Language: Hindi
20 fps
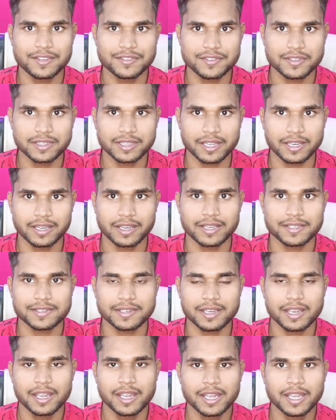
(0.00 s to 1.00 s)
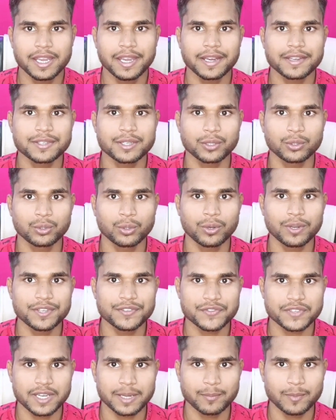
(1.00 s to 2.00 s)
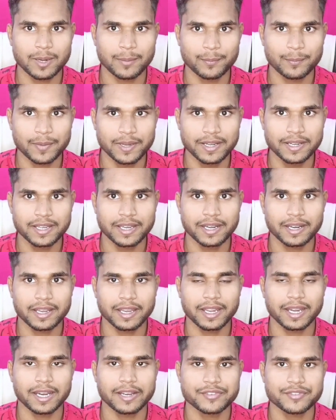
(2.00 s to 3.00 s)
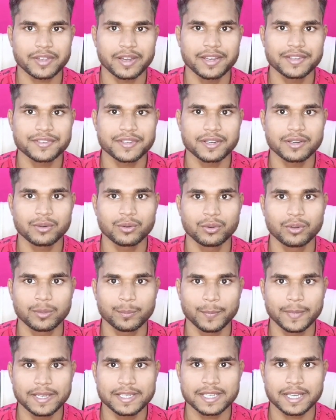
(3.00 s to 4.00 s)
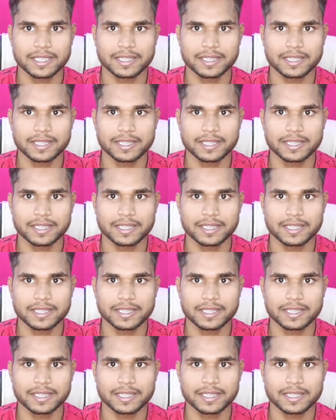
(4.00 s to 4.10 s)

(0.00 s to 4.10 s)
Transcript: इजी तरीके से एक से दो स्टेप कंप्लीट करके आसानी से लोन मिल